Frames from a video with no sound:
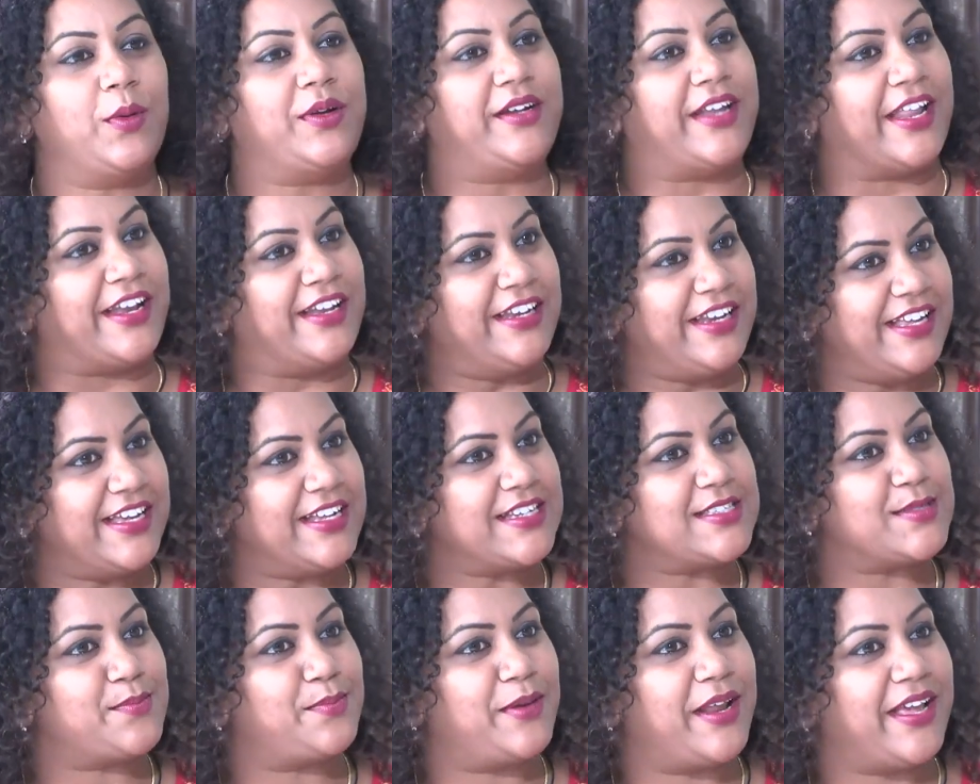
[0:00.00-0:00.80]
టెన్
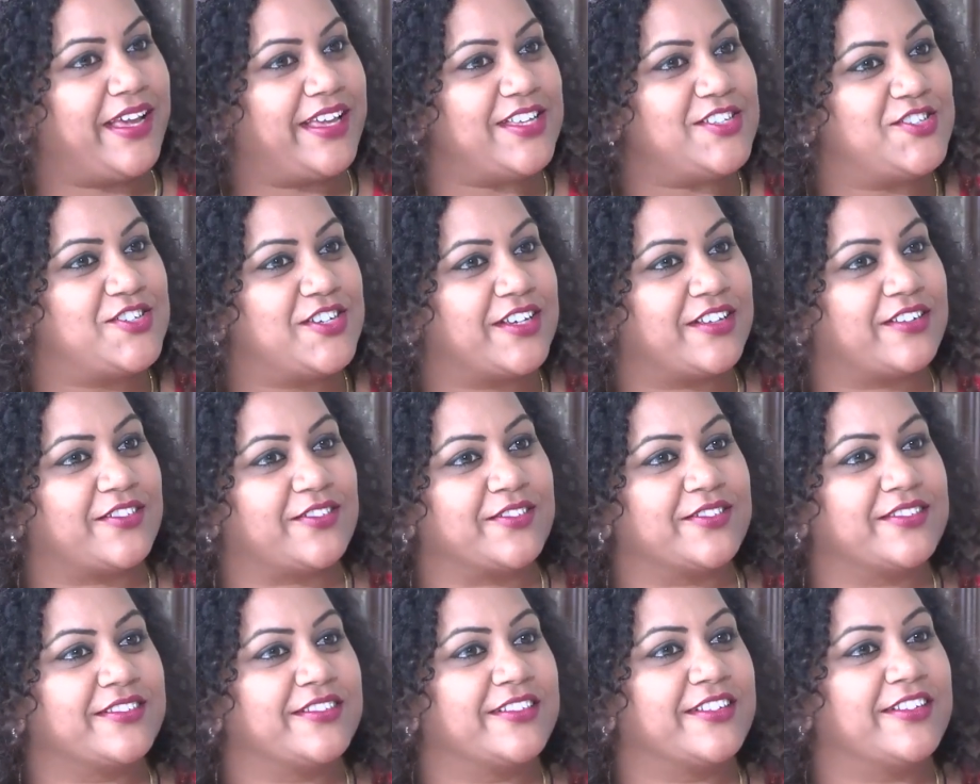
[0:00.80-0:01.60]
ఇయర్స్ బ్రేక్
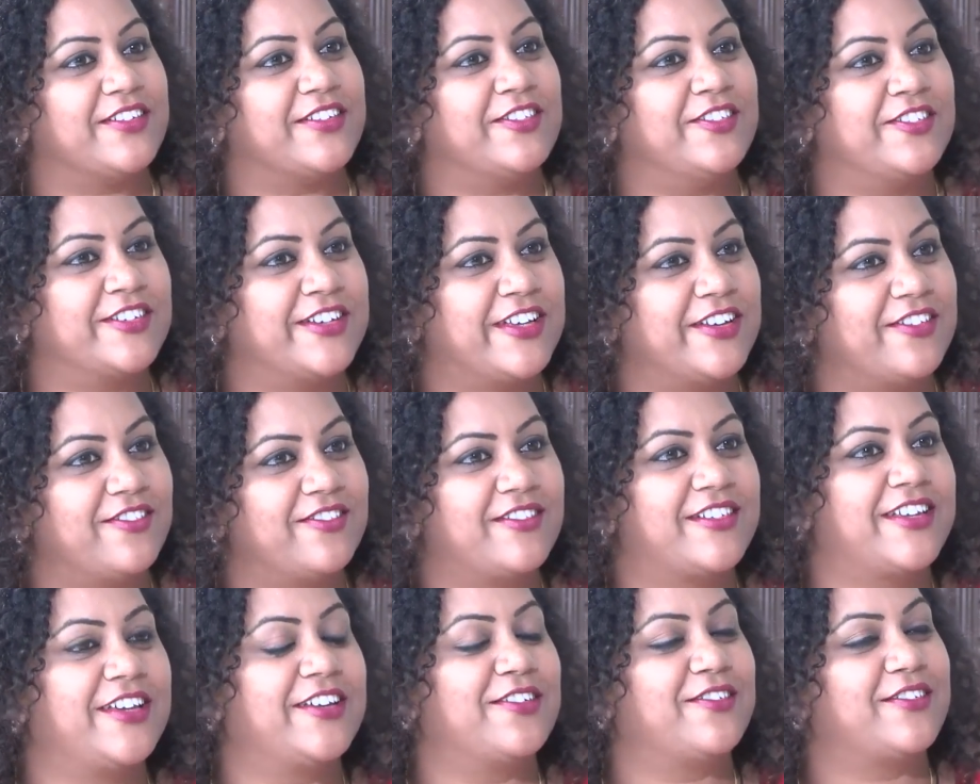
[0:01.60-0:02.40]
ఇచ్చారు ఓకే
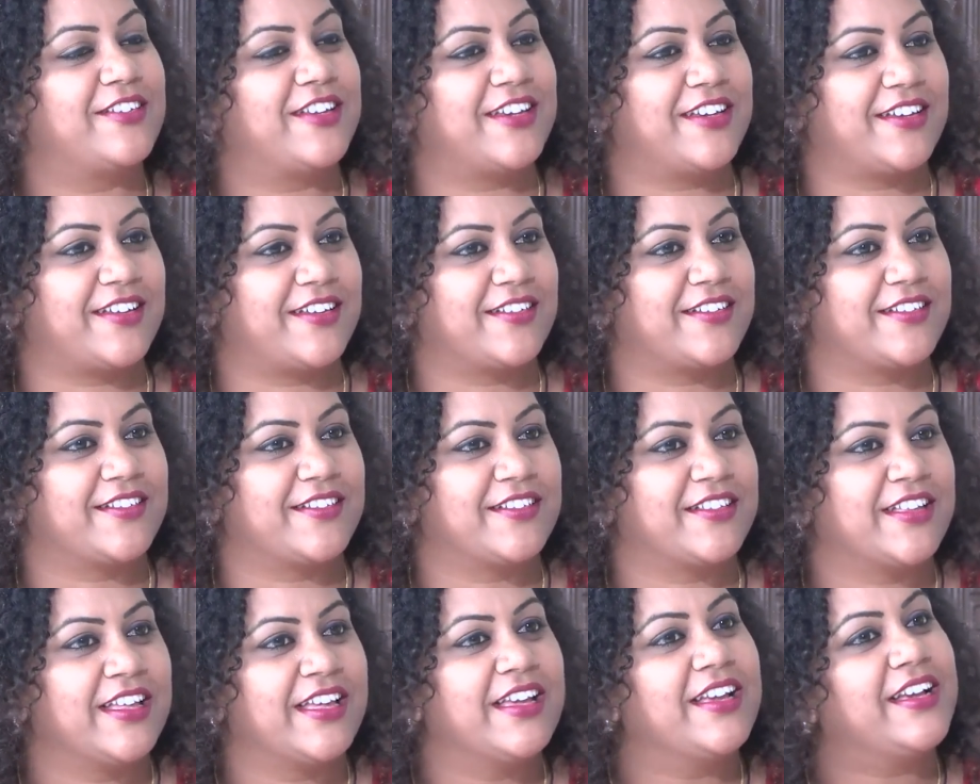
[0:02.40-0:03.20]
ఓకే ఓకే
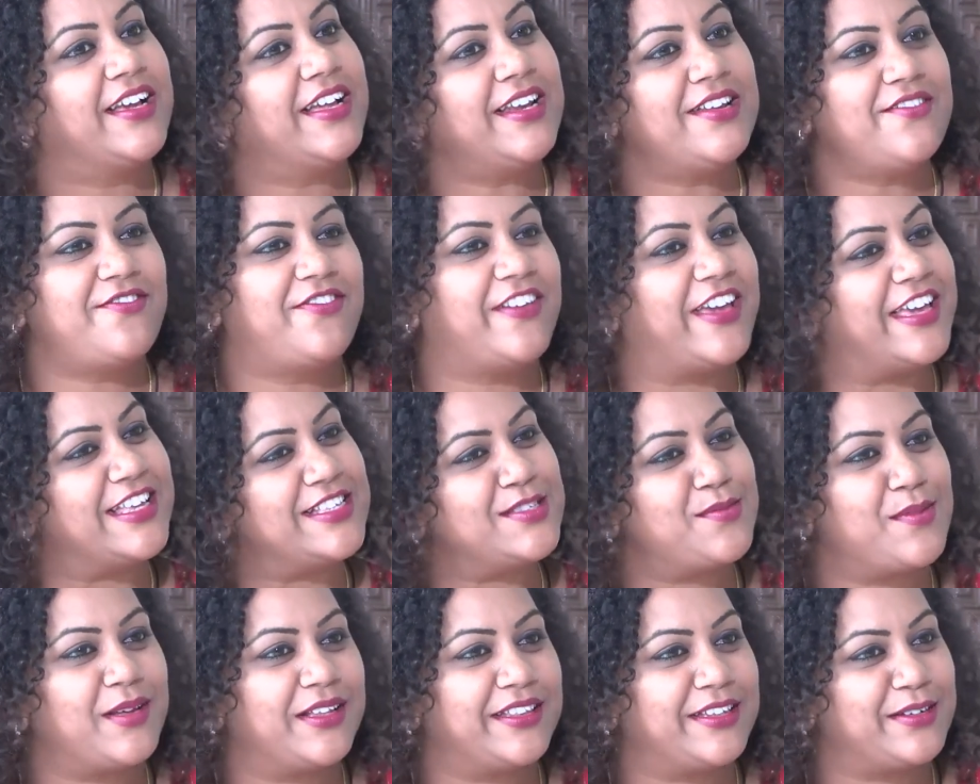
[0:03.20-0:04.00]
కానీ
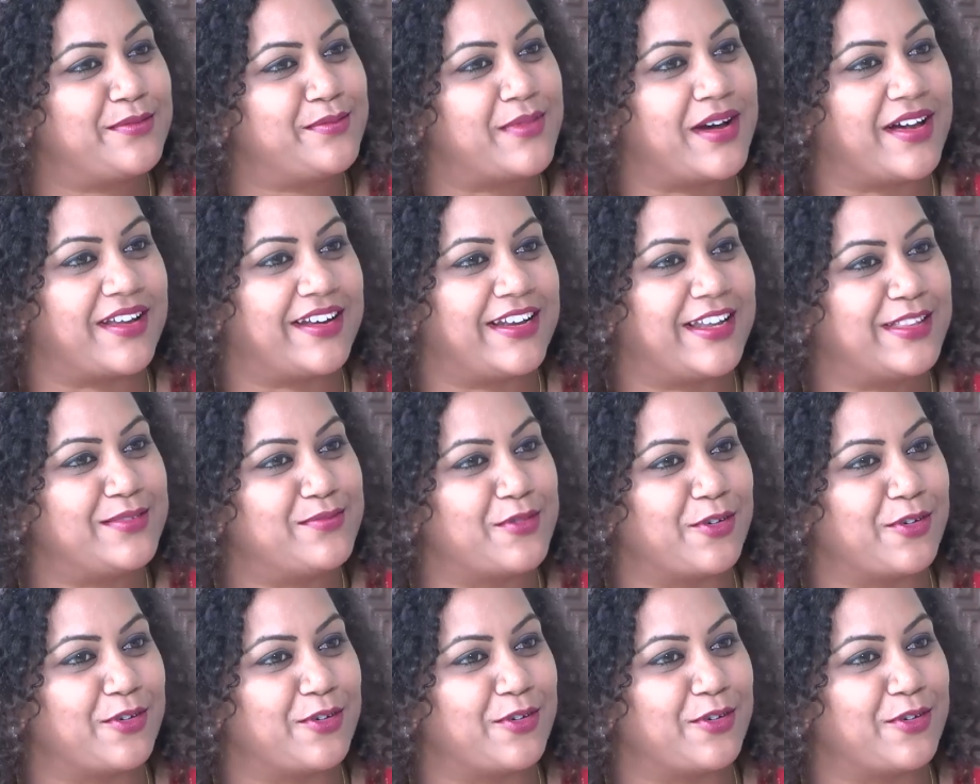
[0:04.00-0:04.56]
ఫేస్ మాత్రం మారలేదు